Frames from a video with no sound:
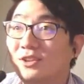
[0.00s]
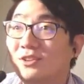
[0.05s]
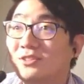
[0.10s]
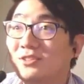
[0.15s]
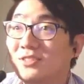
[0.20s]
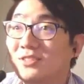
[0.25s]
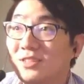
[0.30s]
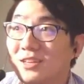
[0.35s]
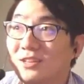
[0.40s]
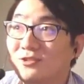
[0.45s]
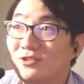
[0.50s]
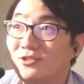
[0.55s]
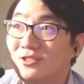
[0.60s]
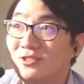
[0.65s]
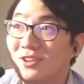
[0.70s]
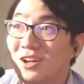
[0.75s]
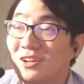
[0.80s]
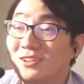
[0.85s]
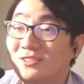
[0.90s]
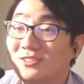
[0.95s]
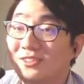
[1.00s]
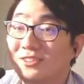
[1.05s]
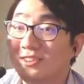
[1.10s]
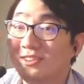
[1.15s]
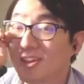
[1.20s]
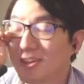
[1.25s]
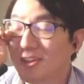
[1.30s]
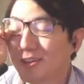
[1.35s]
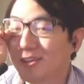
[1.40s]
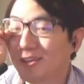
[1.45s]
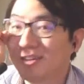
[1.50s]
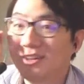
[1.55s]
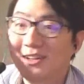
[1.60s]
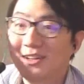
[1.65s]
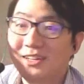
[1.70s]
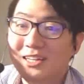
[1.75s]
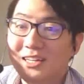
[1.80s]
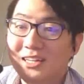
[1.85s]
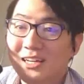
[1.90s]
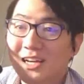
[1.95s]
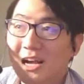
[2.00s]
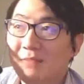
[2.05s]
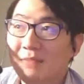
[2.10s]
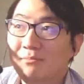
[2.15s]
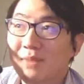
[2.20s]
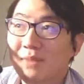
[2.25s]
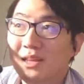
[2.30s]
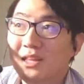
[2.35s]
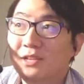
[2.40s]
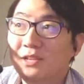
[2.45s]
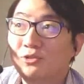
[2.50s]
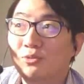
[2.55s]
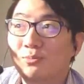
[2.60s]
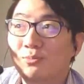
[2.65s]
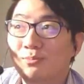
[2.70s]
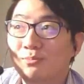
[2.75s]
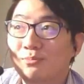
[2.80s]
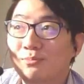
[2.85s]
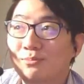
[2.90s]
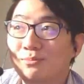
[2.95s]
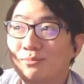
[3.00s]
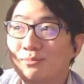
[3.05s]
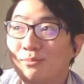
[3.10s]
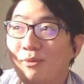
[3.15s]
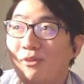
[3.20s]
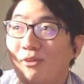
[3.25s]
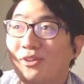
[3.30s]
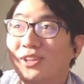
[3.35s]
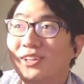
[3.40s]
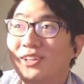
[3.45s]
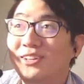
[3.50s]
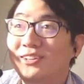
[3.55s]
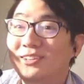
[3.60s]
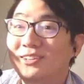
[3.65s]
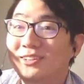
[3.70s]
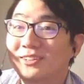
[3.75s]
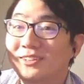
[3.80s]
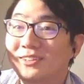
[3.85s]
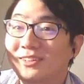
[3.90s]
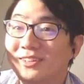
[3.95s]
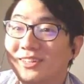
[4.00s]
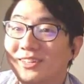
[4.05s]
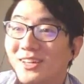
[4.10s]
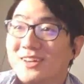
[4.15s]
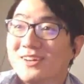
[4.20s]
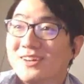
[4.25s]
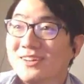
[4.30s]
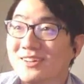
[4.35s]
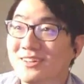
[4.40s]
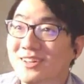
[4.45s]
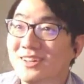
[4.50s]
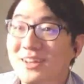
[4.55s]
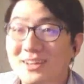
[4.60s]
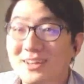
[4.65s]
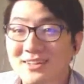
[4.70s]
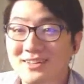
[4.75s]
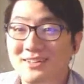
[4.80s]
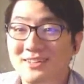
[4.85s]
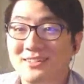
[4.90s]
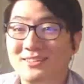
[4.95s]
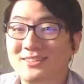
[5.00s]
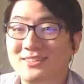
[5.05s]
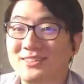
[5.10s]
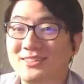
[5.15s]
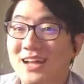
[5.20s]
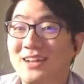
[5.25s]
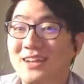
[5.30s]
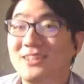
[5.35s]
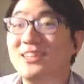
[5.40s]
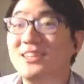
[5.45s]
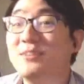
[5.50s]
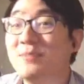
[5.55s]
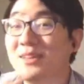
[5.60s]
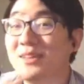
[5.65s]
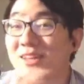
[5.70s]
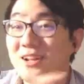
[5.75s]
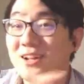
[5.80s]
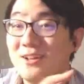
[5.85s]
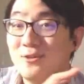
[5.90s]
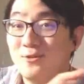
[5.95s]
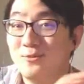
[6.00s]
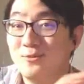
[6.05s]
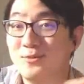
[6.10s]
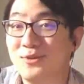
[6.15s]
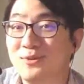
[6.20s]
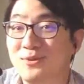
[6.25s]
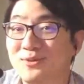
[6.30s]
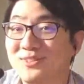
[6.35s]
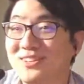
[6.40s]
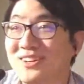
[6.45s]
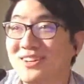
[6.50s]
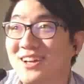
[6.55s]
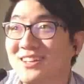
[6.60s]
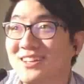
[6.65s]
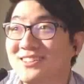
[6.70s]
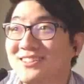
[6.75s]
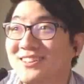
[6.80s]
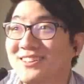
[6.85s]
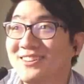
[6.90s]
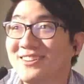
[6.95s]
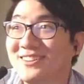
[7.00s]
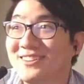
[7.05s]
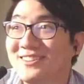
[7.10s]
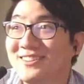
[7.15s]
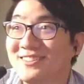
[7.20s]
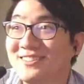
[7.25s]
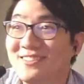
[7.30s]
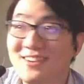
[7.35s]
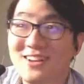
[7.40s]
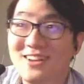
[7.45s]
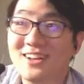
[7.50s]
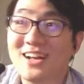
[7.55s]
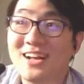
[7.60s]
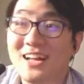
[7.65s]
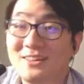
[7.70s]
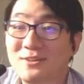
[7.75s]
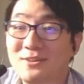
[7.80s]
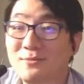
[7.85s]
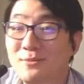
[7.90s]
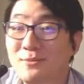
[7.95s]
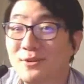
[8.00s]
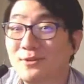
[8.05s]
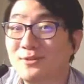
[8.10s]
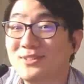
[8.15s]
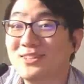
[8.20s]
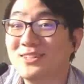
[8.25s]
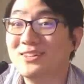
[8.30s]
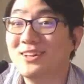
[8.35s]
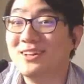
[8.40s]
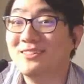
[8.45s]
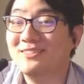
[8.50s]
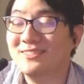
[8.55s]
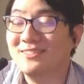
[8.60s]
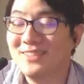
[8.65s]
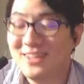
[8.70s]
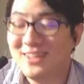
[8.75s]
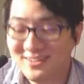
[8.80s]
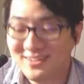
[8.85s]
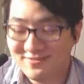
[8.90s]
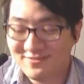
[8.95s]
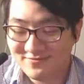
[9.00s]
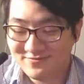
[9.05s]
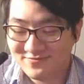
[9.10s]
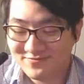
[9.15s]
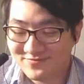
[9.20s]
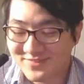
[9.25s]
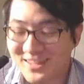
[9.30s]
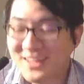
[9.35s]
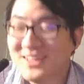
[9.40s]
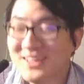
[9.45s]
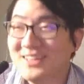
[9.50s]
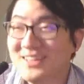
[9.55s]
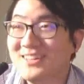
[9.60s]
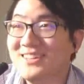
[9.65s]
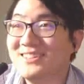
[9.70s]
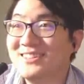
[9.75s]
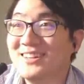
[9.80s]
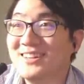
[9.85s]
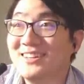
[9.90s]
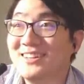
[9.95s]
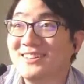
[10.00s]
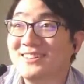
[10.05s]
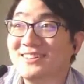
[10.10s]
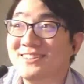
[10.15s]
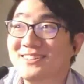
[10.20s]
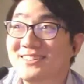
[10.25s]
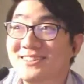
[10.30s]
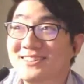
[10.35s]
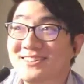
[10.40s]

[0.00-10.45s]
저녁 스케줄을 가기 전에 간만에 좀 머리를 그냥 그 자르기만 하려고 미용실을 갔어요. 원래 가던 미용실을 갔는데 이제